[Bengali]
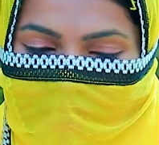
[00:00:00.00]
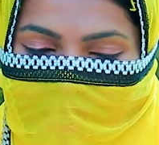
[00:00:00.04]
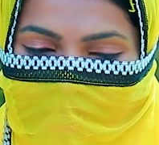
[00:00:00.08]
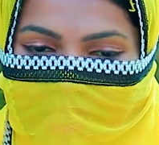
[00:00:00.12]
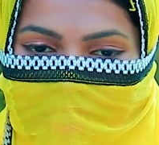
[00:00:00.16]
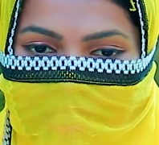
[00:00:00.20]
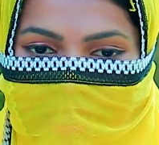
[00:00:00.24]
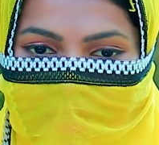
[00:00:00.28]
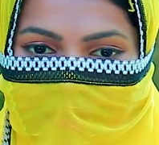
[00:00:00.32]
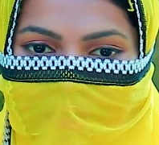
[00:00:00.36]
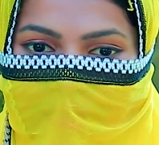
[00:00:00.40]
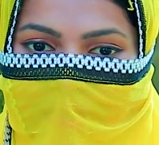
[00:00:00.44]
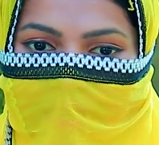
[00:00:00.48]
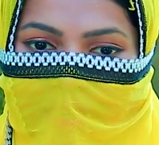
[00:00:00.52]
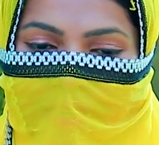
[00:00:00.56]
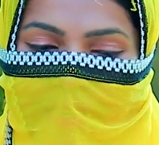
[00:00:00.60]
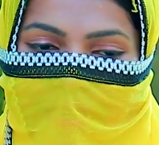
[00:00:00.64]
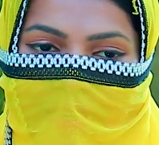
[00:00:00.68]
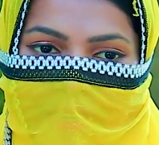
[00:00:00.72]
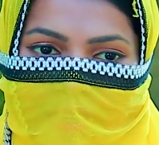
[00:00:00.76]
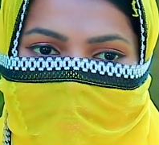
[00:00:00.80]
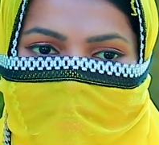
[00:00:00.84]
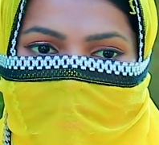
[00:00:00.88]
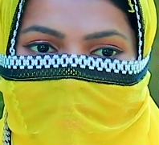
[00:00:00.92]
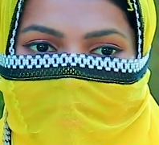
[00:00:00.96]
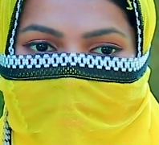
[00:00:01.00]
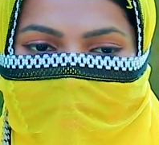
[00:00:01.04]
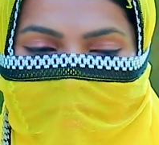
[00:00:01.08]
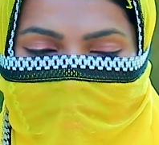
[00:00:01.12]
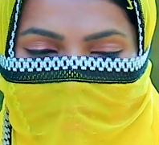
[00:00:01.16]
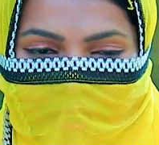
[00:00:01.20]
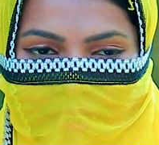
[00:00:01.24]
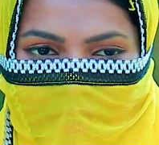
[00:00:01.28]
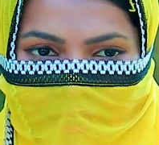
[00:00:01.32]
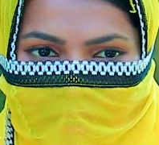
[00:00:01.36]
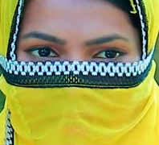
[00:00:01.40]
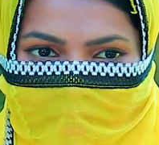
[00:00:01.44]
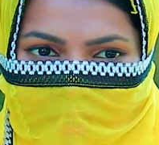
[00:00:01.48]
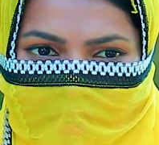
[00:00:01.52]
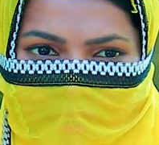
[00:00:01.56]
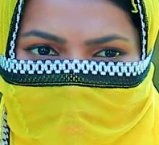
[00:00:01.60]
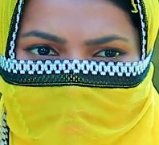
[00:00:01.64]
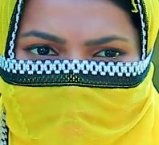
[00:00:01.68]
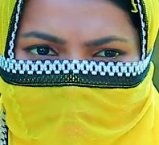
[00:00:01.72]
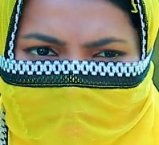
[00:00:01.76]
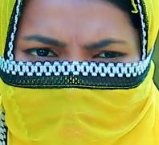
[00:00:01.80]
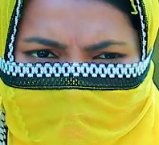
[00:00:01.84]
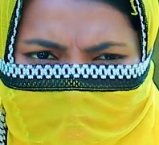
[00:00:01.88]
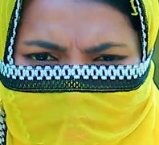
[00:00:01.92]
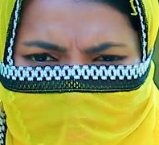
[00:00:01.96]
দেশের বাড়ি
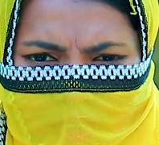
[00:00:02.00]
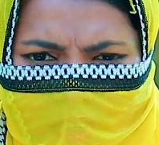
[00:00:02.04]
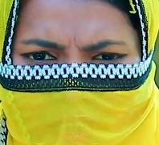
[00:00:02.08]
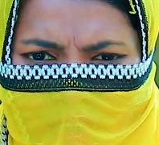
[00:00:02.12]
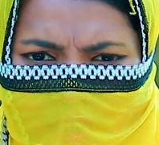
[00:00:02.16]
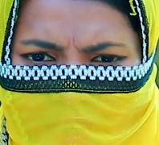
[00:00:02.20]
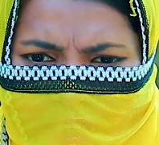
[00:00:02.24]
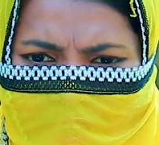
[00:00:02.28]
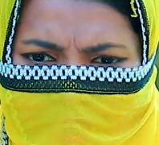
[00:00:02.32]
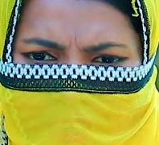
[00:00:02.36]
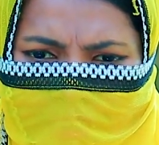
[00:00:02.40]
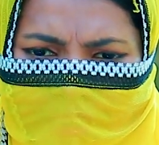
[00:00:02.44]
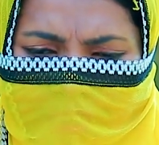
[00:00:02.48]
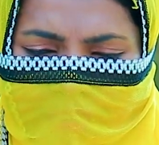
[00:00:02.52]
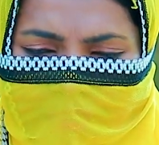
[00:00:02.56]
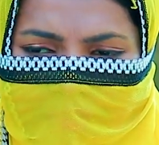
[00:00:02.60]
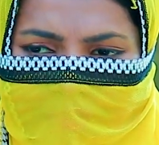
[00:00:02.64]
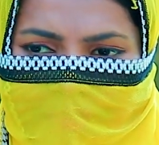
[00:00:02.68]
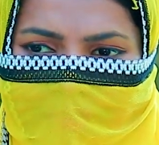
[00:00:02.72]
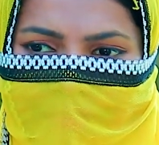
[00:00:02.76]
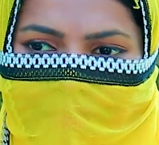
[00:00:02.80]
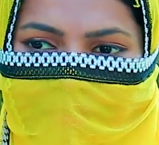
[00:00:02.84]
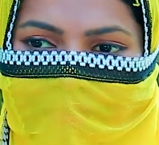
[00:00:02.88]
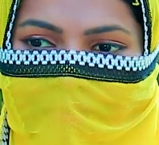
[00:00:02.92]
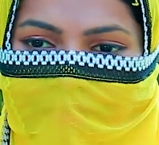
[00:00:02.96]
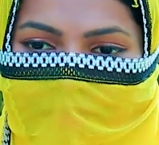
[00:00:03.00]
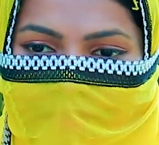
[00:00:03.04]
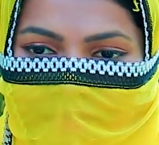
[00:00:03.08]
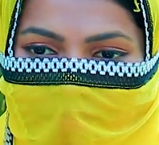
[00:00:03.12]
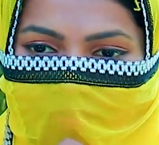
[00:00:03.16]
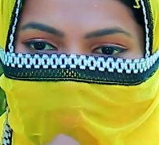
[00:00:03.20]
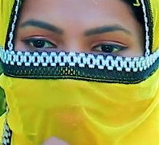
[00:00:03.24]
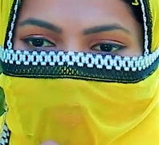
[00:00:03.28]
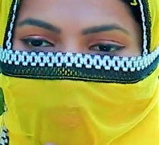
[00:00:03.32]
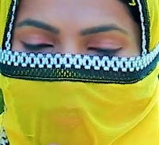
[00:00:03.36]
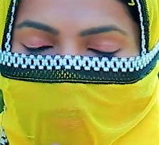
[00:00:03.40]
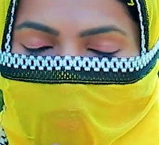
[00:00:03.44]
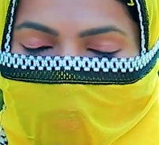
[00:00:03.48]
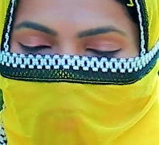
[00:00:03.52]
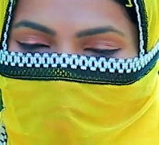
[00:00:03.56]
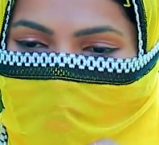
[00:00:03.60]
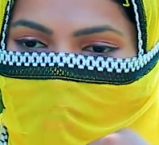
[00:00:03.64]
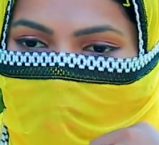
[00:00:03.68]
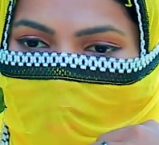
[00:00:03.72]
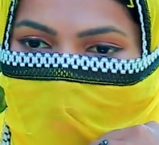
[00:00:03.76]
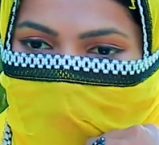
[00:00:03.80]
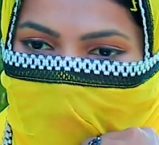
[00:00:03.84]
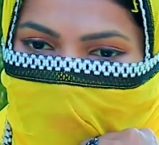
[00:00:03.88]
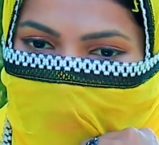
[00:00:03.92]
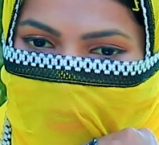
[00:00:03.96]
খুলনা তো
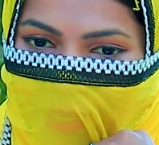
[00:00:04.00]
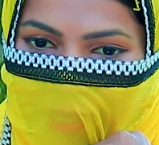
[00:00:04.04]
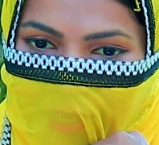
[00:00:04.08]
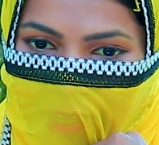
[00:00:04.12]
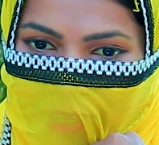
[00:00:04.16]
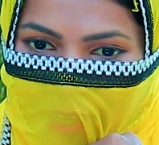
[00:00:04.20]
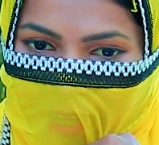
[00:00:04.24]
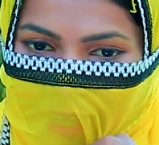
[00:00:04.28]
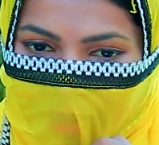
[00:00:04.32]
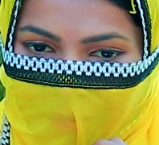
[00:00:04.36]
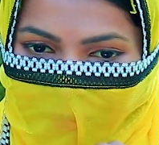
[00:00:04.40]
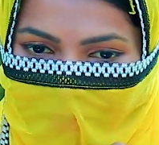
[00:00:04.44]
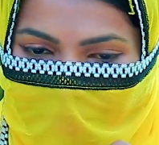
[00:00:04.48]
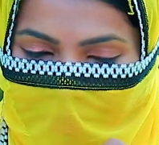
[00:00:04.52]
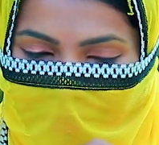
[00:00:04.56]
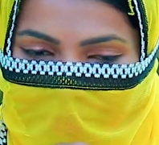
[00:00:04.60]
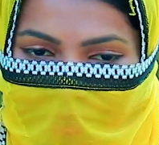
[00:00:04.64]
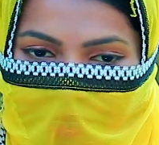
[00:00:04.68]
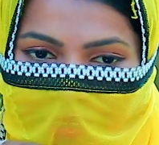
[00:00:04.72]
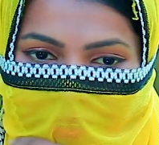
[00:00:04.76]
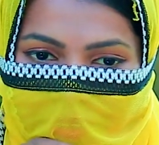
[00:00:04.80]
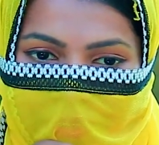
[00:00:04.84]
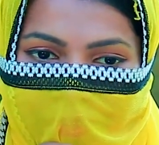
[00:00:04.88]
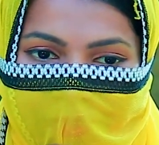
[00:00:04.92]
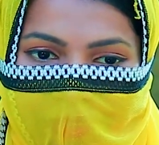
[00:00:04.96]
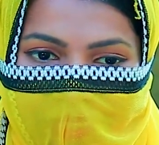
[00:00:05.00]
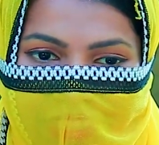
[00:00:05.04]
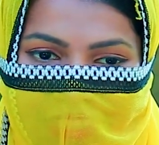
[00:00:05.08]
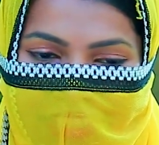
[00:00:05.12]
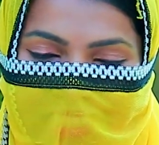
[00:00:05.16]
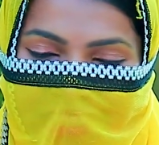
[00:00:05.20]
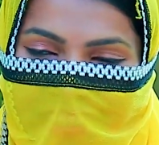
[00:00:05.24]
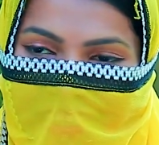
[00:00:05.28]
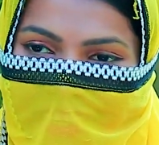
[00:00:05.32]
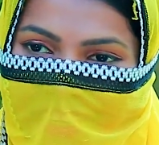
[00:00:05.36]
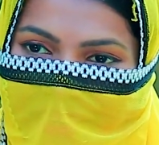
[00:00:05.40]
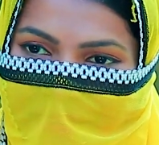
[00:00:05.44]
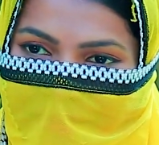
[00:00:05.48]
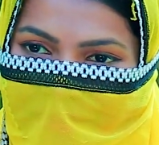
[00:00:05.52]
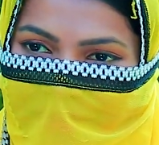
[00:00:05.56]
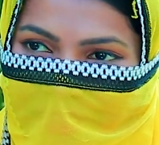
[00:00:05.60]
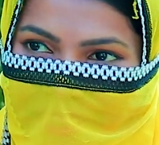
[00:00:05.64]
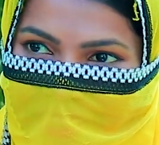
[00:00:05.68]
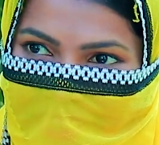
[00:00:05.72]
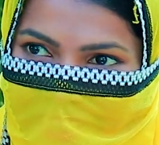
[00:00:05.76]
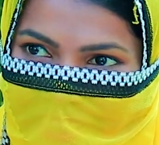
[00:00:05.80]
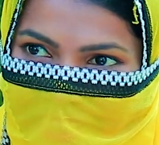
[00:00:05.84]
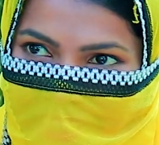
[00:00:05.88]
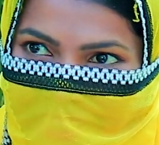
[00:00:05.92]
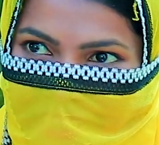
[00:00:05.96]
আমরা আমার বাবা মার সাথে
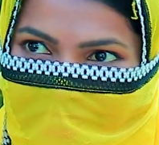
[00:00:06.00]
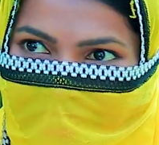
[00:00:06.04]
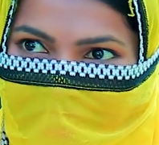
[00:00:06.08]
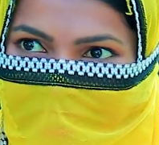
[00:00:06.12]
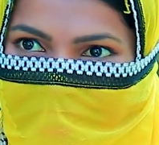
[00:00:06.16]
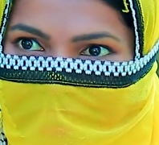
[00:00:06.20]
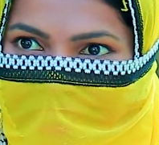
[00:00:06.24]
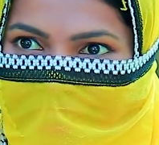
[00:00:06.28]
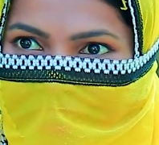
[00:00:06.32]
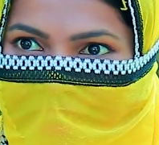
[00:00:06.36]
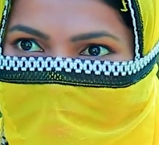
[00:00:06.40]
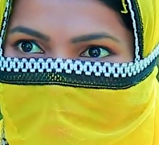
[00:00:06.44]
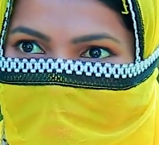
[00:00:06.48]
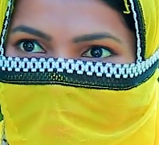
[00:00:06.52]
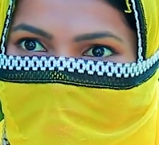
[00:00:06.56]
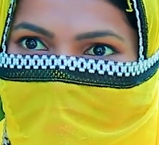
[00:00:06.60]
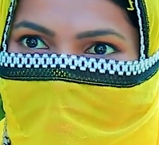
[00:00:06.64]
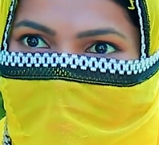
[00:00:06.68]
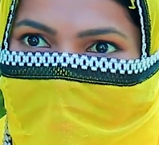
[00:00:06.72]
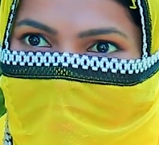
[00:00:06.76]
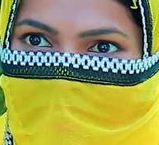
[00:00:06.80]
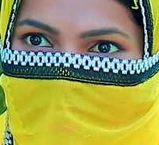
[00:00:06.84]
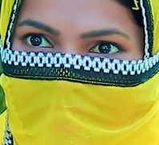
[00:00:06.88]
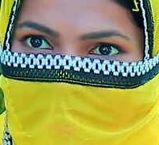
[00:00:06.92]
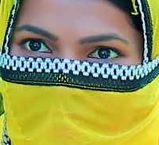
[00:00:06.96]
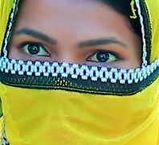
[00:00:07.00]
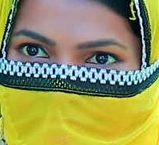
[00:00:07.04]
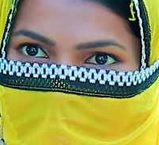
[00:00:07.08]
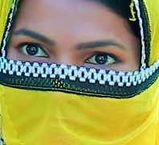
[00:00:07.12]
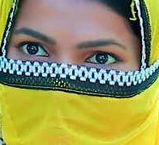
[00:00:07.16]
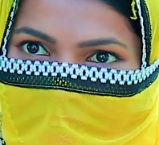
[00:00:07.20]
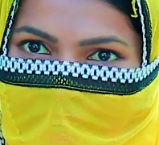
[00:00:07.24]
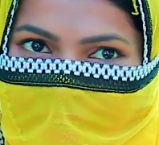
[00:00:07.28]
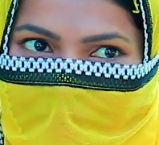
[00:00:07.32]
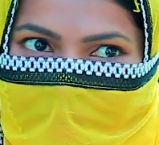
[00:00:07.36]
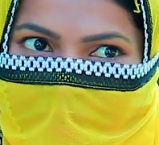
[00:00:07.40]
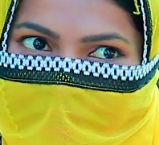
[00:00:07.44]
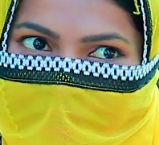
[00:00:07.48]
আমি এই ঢাকা